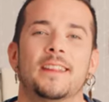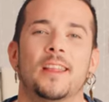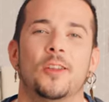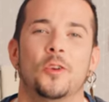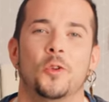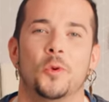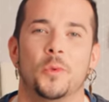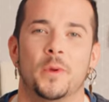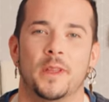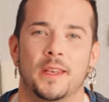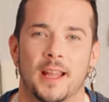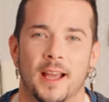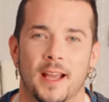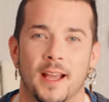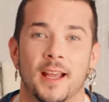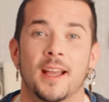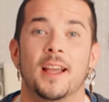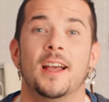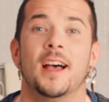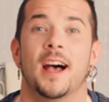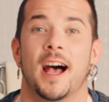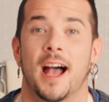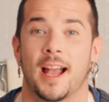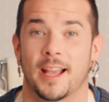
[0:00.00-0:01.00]
de lubina.
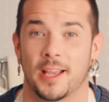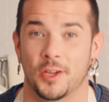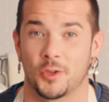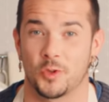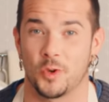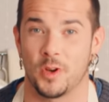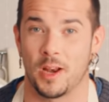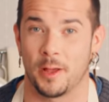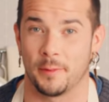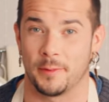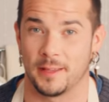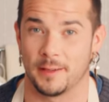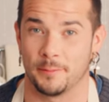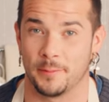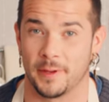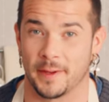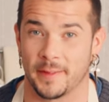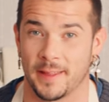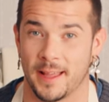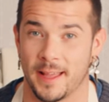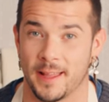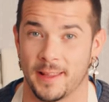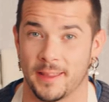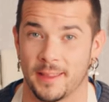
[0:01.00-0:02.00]
¿A que suena bien,
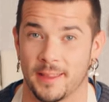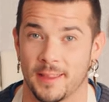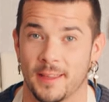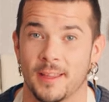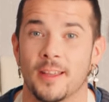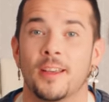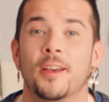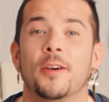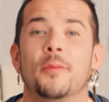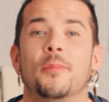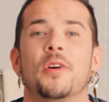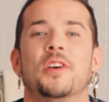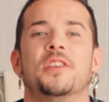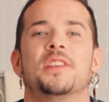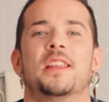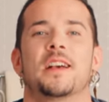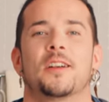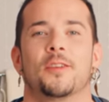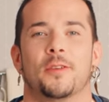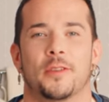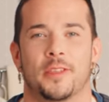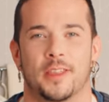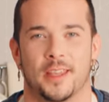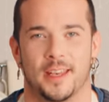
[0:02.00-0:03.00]
verdad? Pues
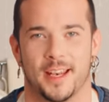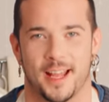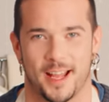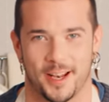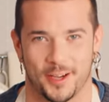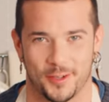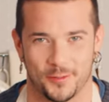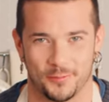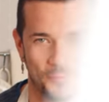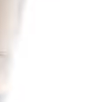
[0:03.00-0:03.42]
a cocinar.